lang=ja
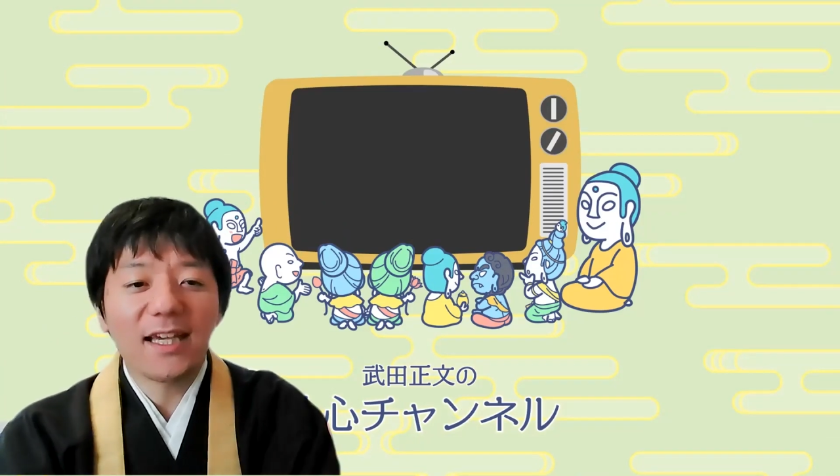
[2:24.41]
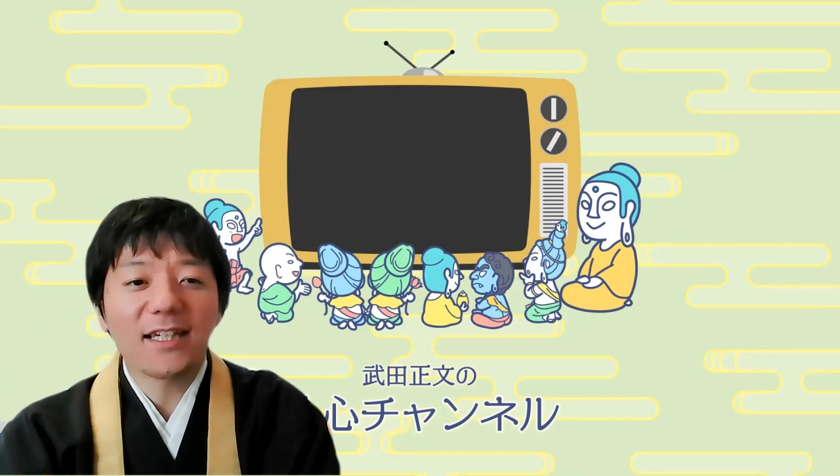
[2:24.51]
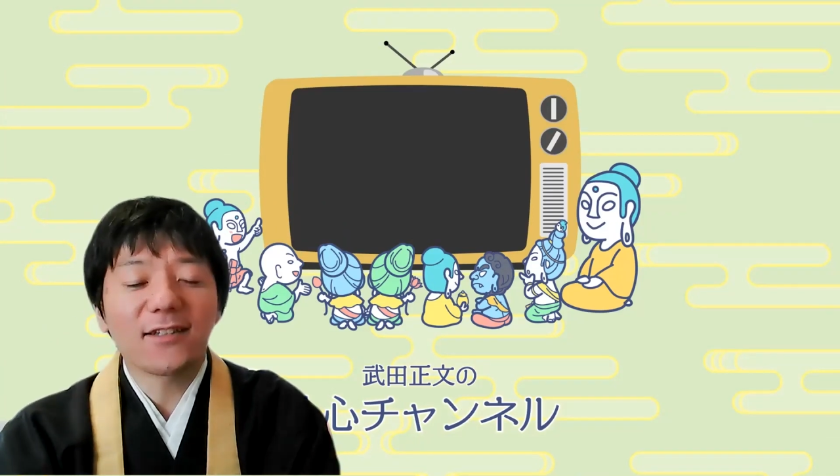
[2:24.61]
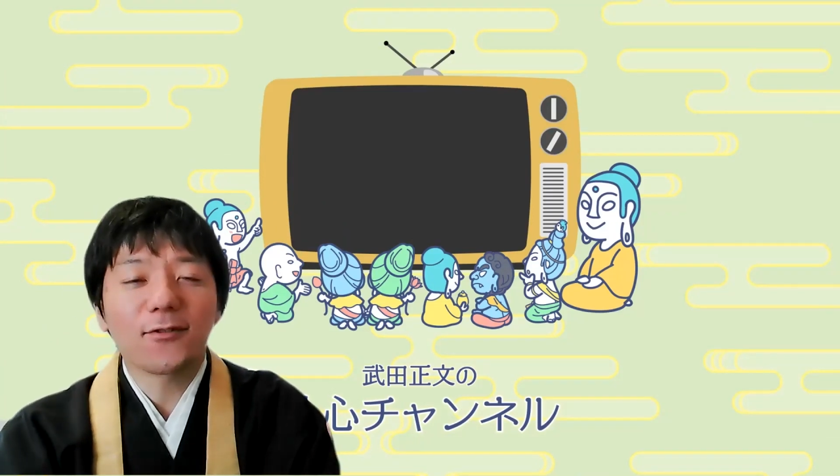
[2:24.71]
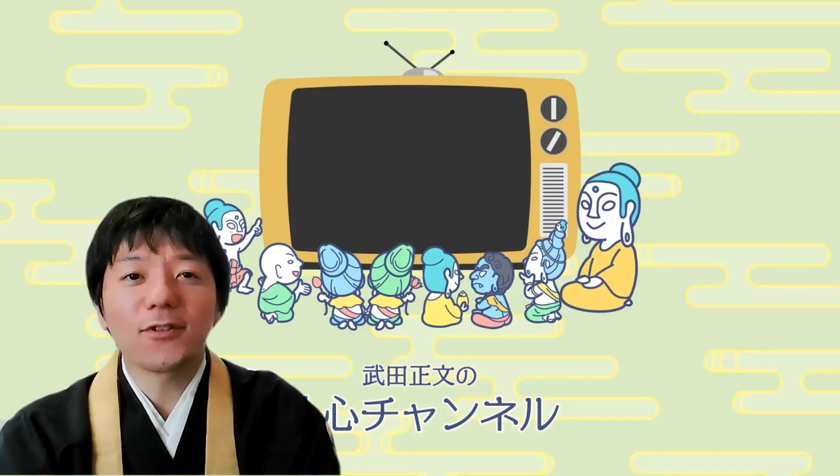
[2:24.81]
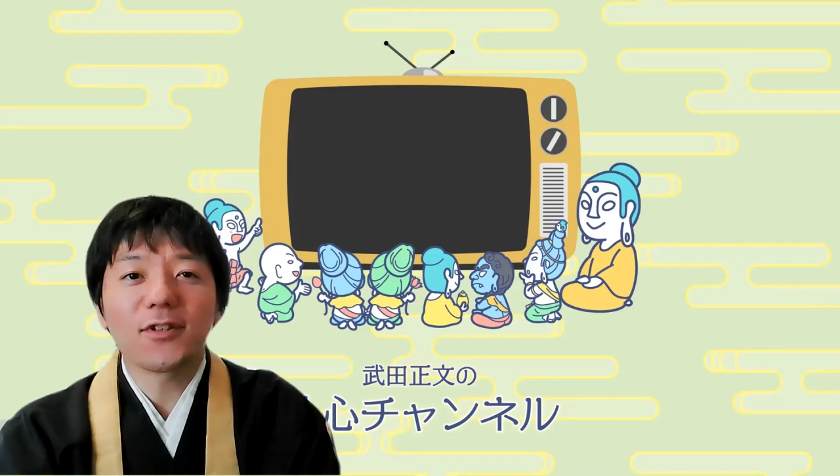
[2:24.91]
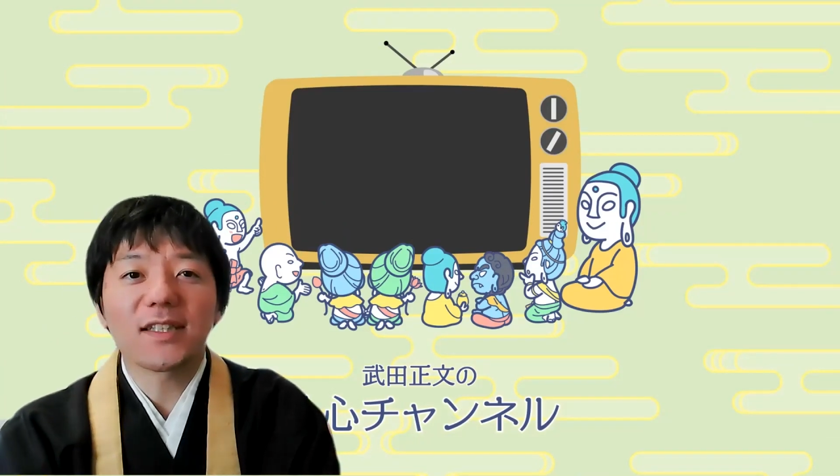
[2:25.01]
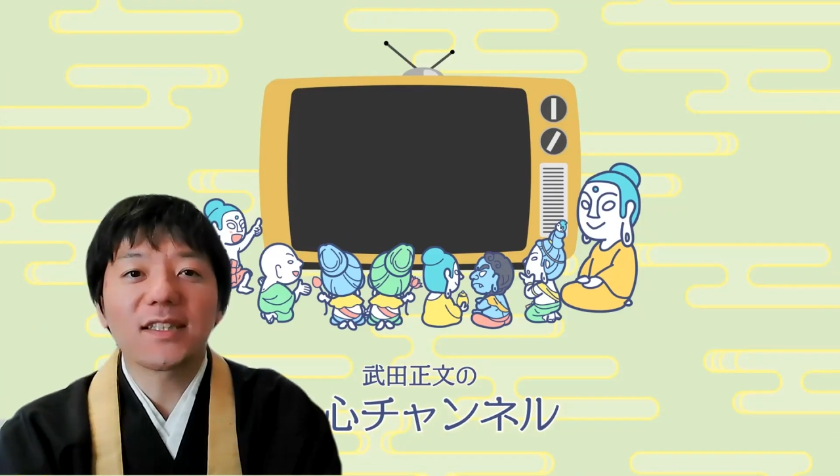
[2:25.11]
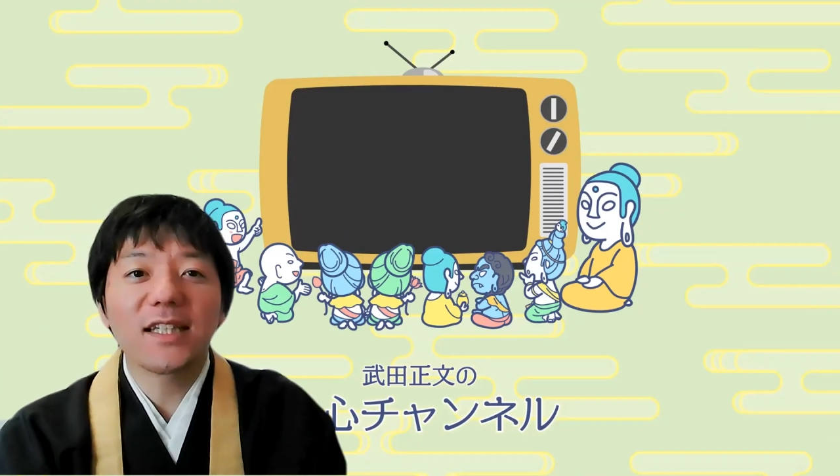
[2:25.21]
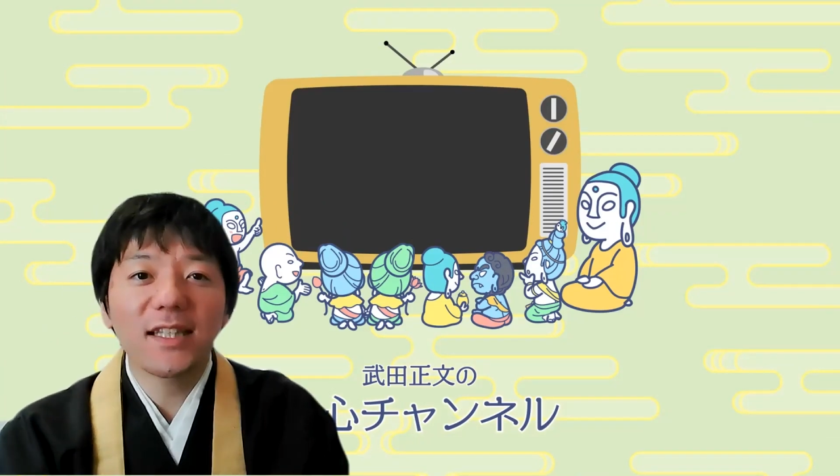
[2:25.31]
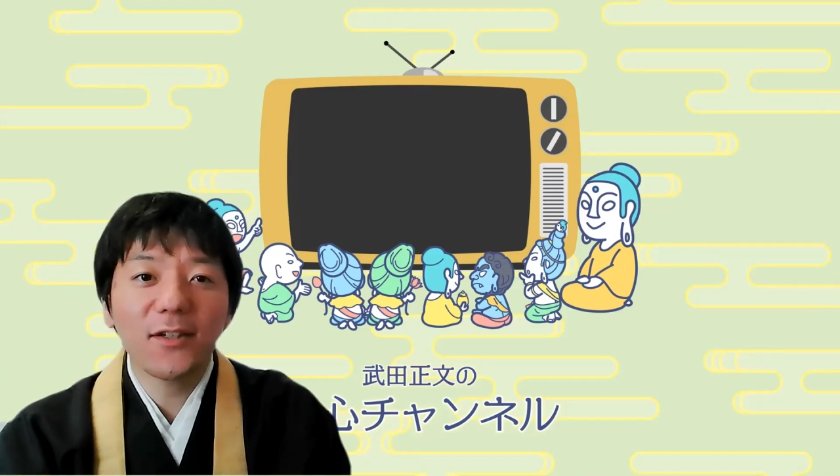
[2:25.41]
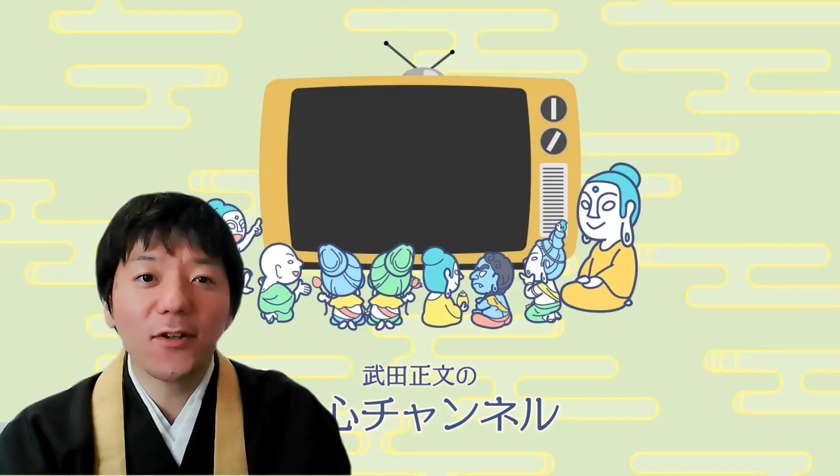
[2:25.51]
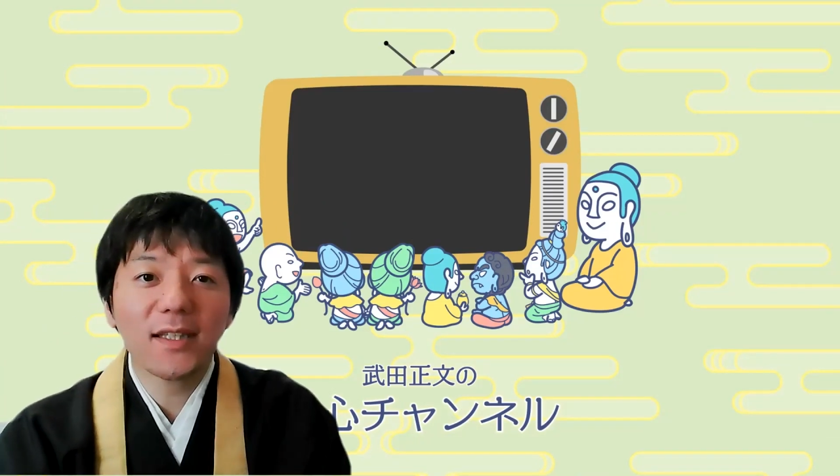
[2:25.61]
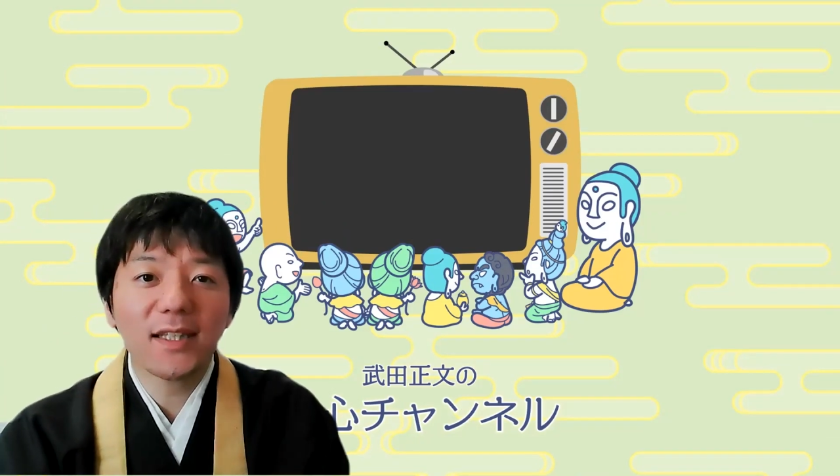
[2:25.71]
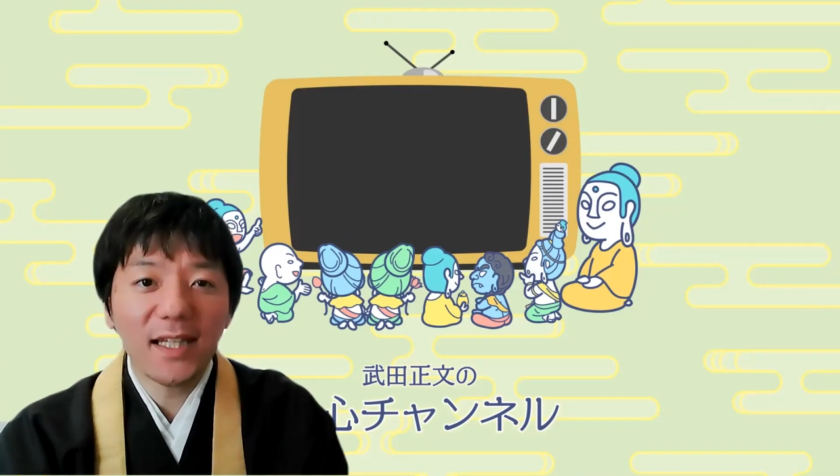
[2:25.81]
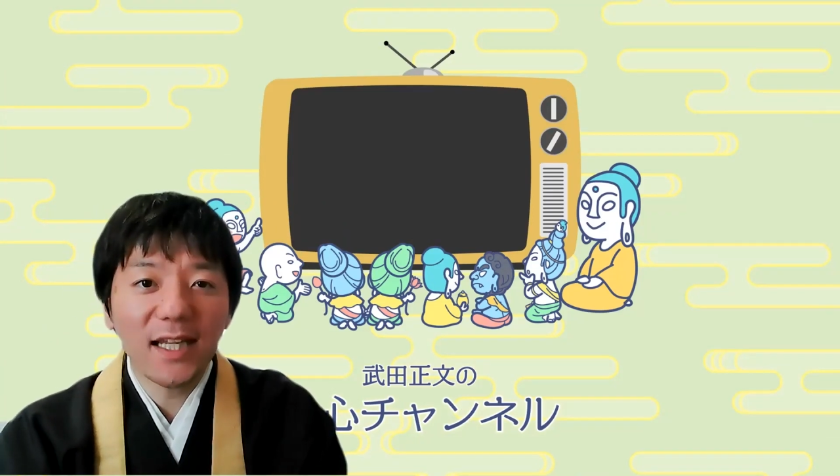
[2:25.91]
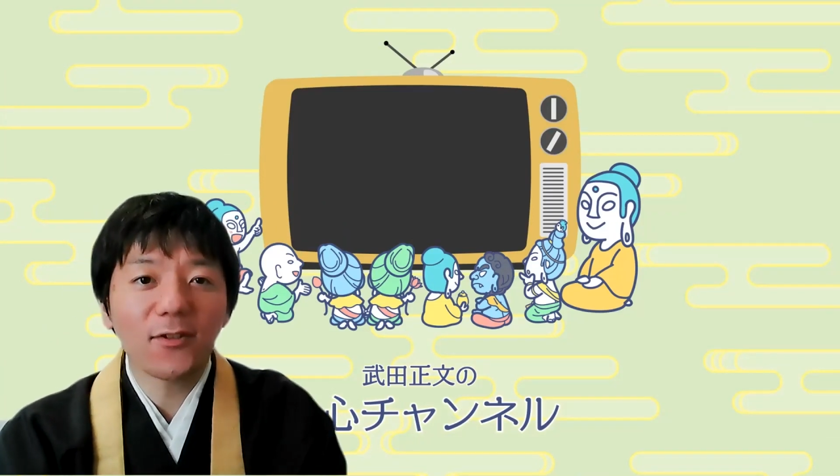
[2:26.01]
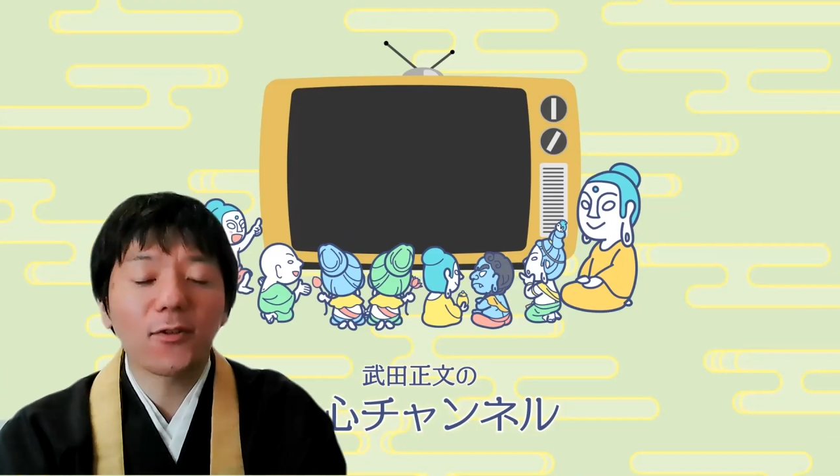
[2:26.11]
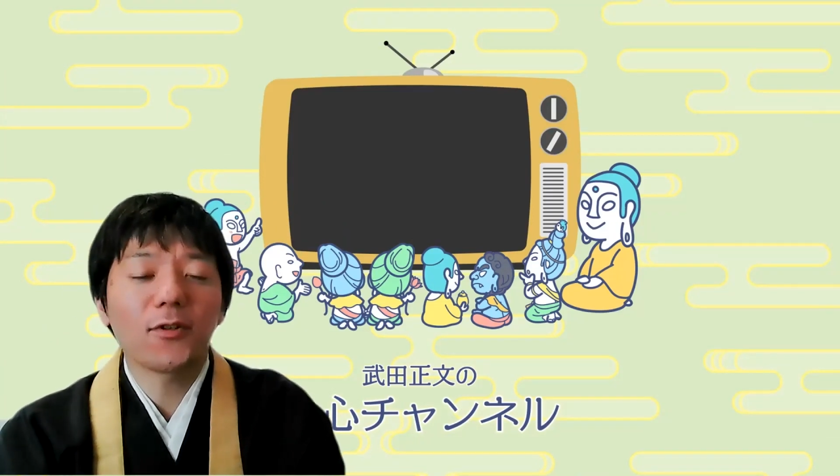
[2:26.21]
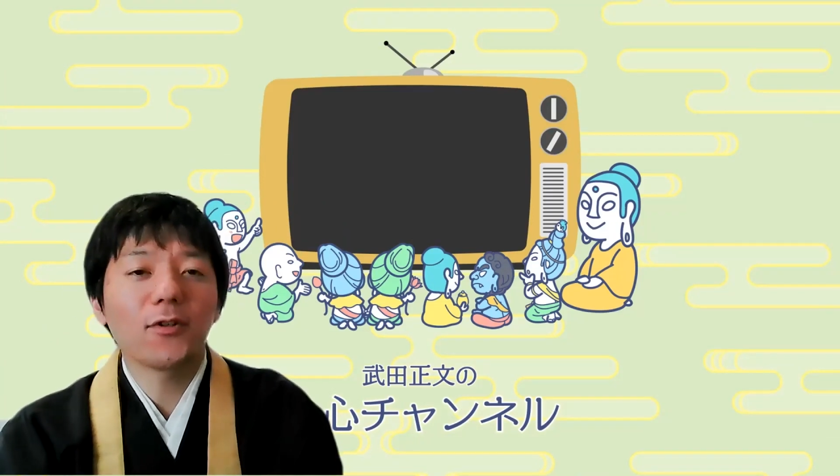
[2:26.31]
えこういうのが知れてよかったなと、